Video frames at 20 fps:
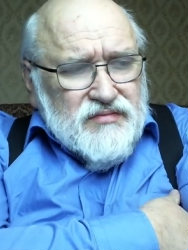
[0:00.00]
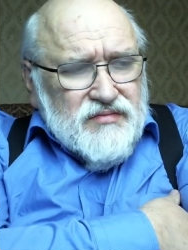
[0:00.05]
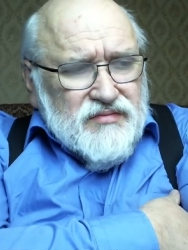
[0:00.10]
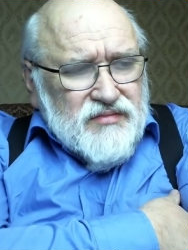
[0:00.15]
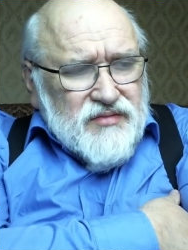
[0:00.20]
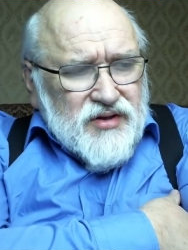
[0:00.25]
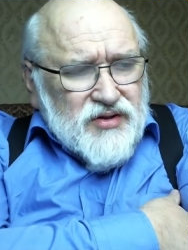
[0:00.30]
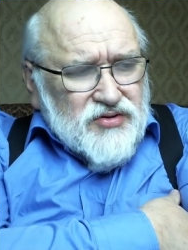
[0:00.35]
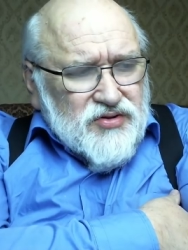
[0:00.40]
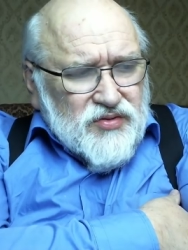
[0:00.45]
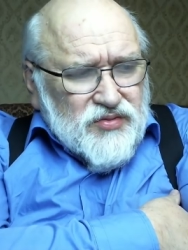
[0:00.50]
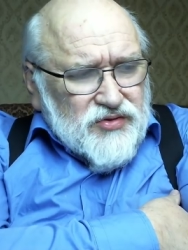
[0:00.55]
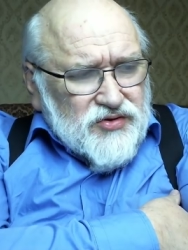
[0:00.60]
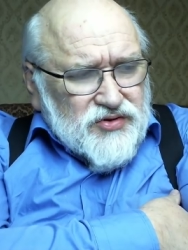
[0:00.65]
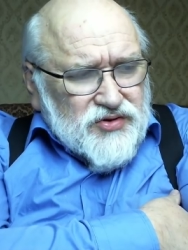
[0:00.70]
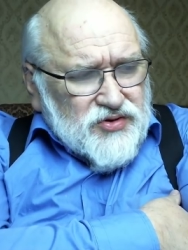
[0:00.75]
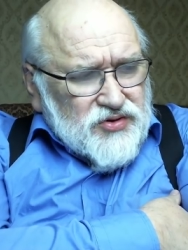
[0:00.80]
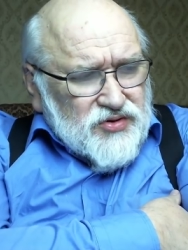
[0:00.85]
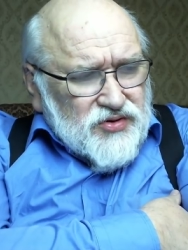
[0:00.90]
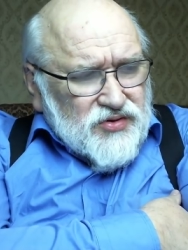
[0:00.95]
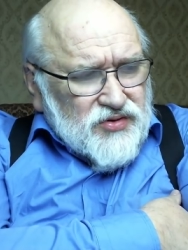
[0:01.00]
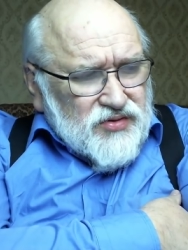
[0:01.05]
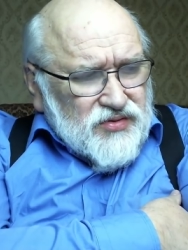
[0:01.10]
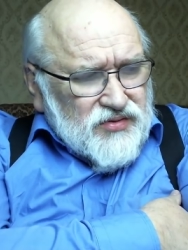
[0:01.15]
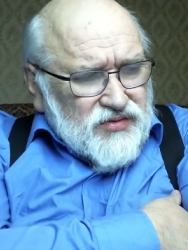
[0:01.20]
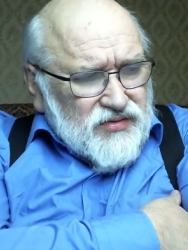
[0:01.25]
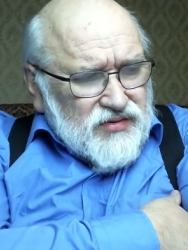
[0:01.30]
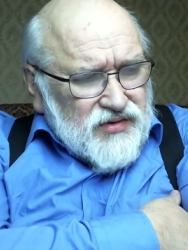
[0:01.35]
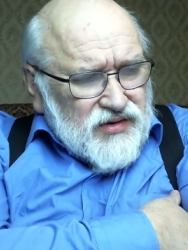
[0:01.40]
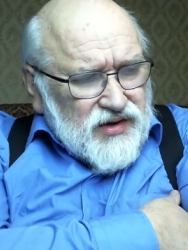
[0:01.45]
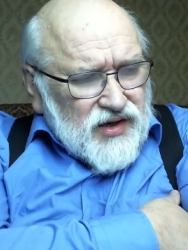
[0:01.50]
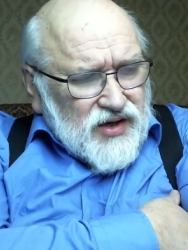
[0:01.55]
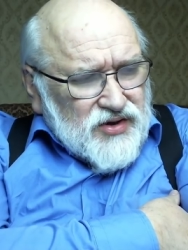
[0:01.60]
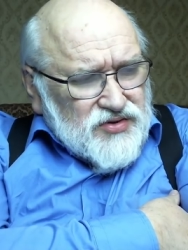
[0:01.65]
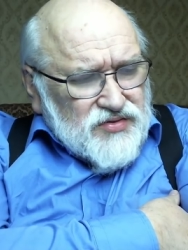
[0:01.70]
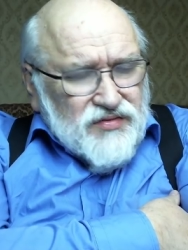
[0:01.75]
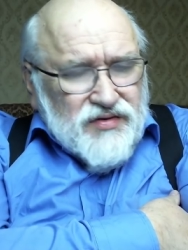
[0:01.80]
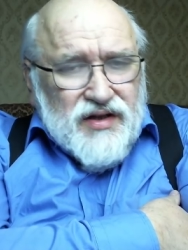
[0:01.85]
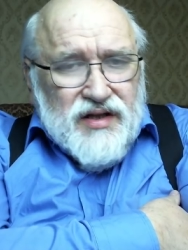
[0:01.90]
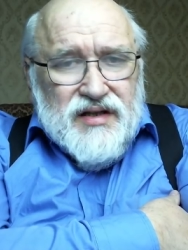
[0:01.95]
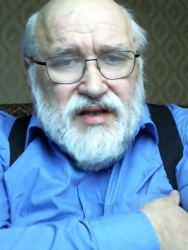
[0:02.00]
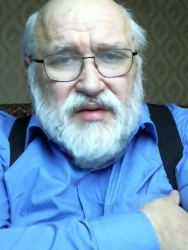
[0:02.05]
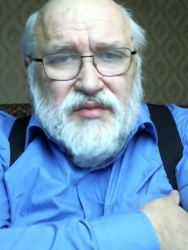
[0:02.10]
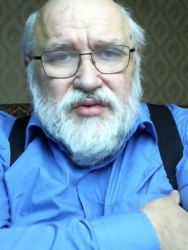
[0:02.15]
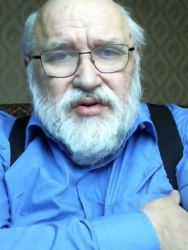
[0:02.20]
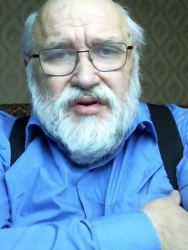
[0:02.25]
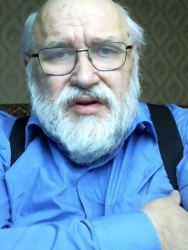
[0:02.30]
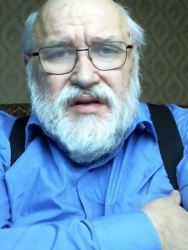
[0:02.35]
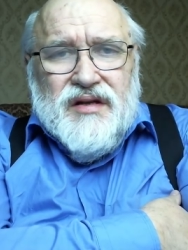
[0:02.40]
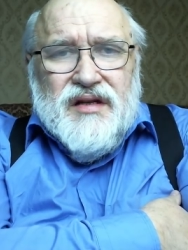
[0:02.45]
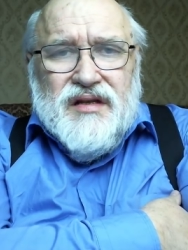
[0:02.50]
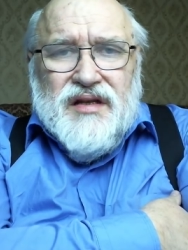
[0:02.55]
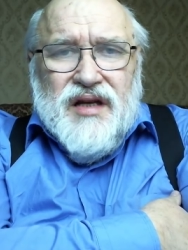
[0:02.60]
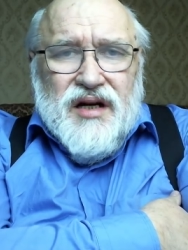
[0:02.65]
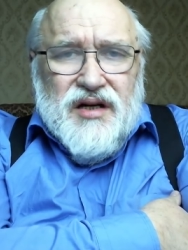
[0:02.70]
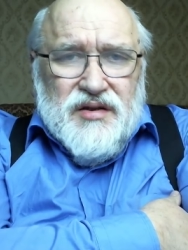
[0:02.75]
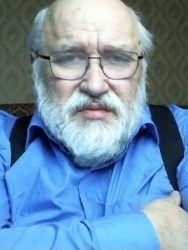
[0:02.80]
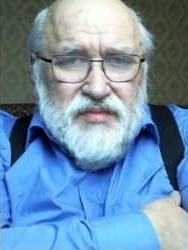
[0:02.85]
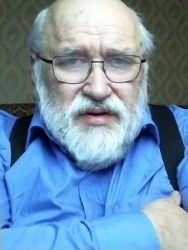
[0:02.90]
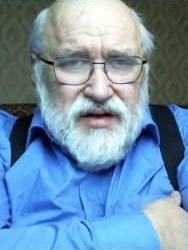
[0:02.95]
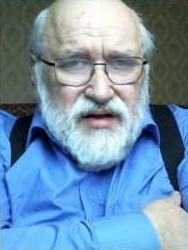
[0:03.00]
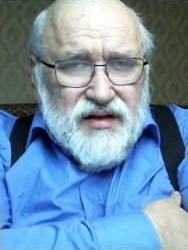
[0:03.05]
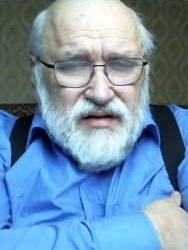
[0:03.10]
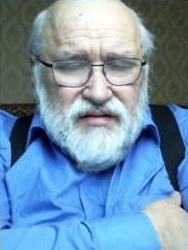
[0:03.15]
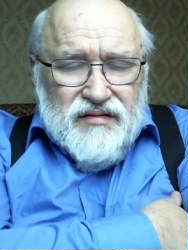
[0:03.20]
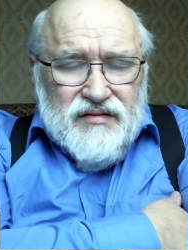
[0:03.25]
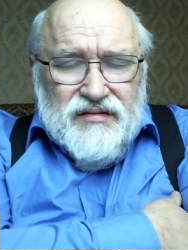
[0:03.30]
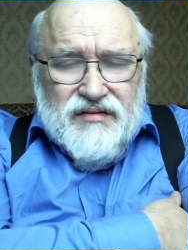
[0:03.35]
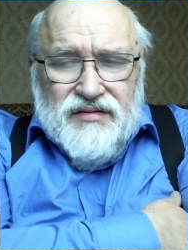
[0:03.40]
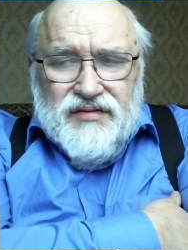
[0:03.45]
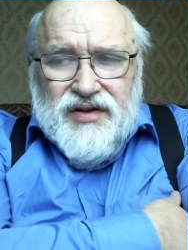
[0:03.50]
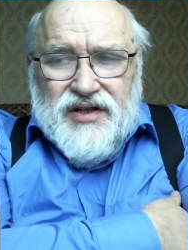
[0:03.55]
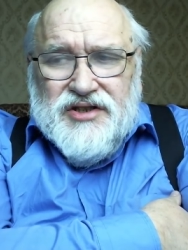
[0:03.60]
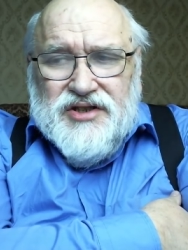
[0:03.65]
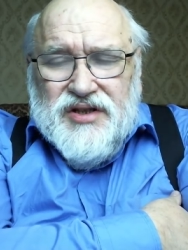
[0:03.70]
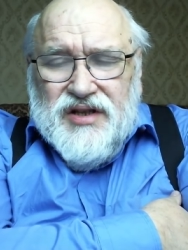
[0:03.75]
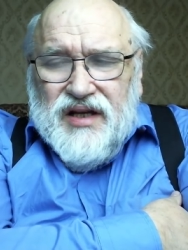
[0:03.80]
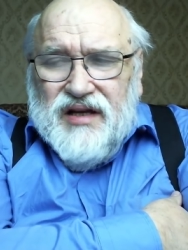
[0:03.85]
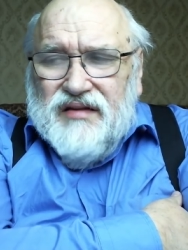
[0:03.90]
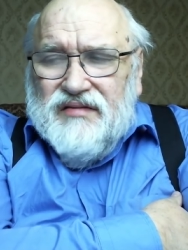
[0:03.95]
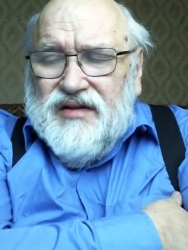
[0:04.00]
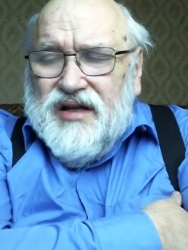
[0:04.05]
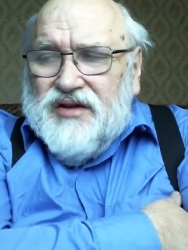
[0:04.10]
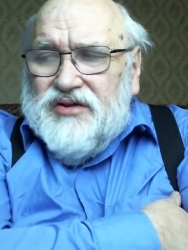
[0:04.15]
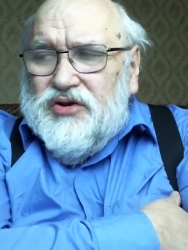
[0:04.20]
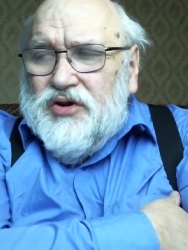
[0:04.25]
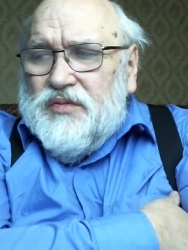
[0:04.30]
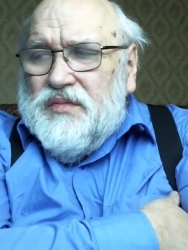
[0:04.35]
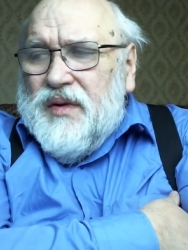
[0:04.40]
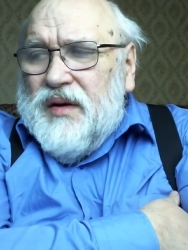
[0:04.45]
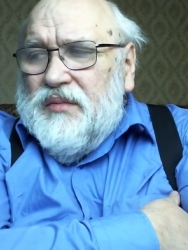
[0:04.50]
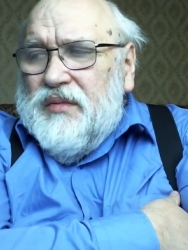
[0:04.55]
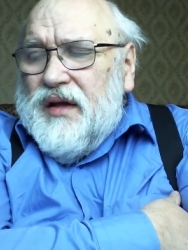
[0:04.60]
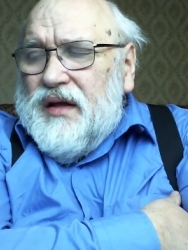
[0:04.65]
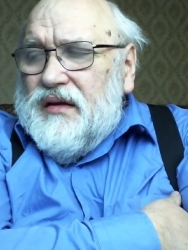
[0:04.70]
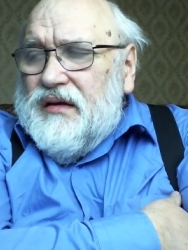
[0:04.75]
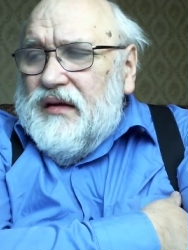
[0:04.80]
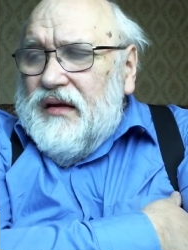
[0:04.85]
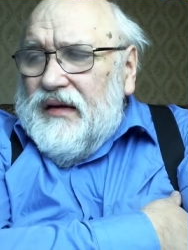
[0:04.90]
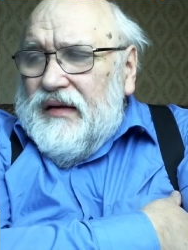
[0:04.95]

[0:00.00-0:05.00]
я думаю, что князю Владимиру не так были важны на тот момент.